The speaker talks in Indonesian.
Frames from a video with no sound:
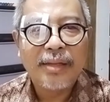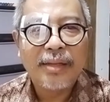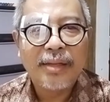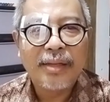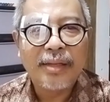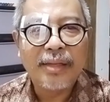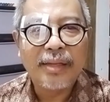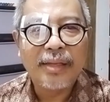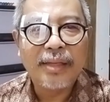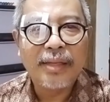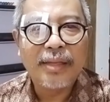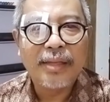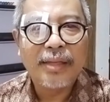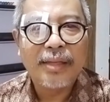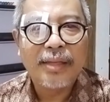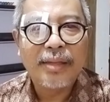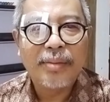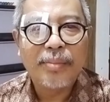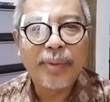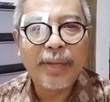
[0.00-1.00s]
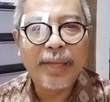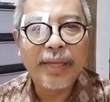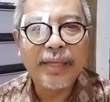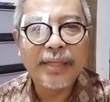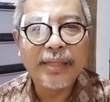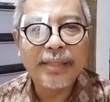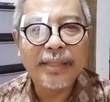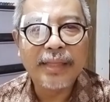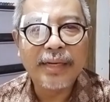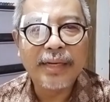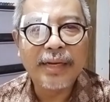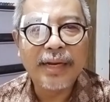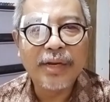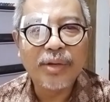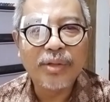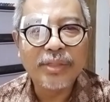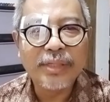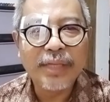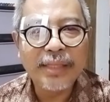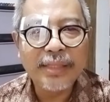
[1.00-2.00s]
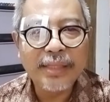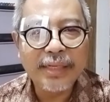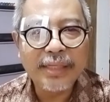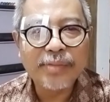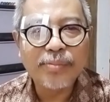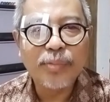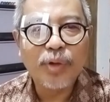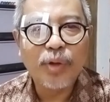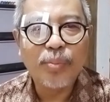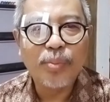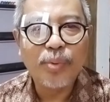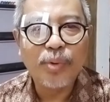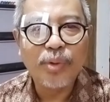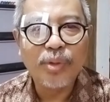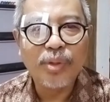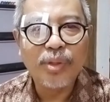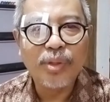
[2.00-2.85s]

ya baik sentris maupun